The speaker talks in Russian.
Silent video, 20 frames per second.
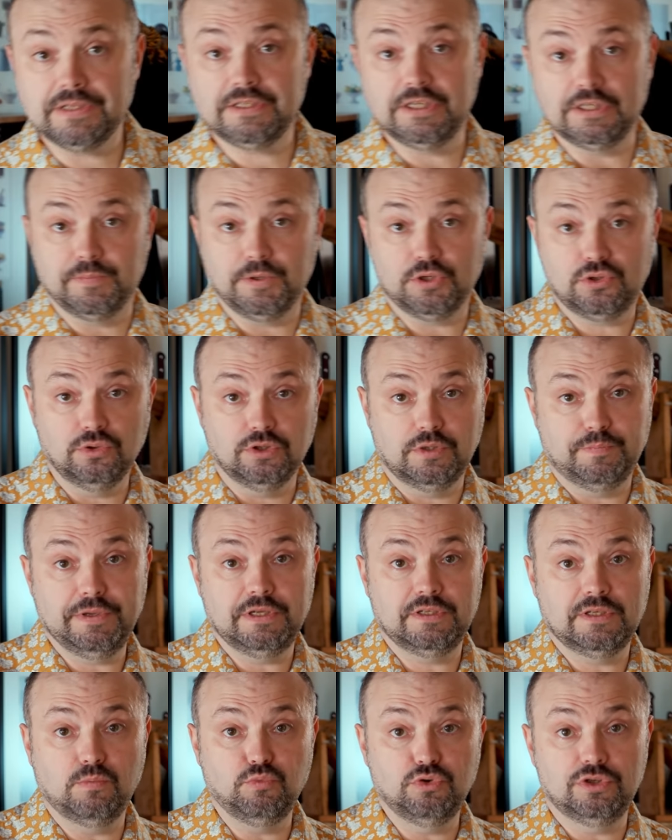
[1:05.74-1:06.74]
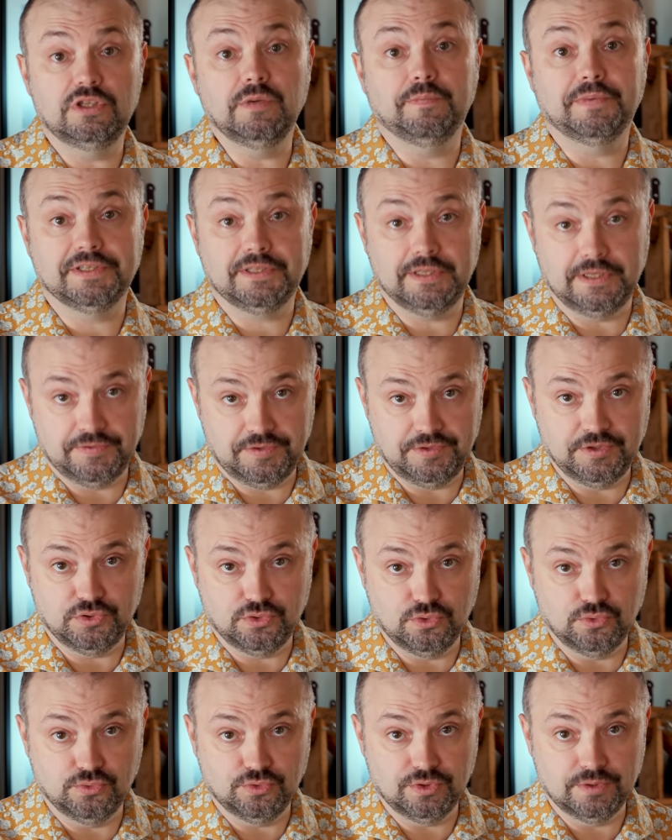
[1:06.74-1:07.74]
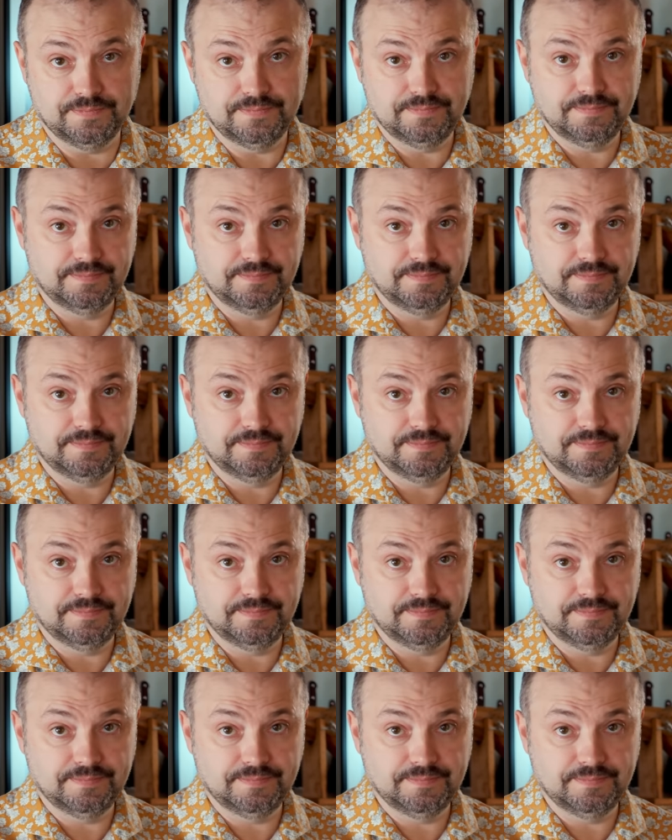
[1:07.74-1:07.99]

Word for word: Процесс пошел, теперь займусь непосредственно соусом.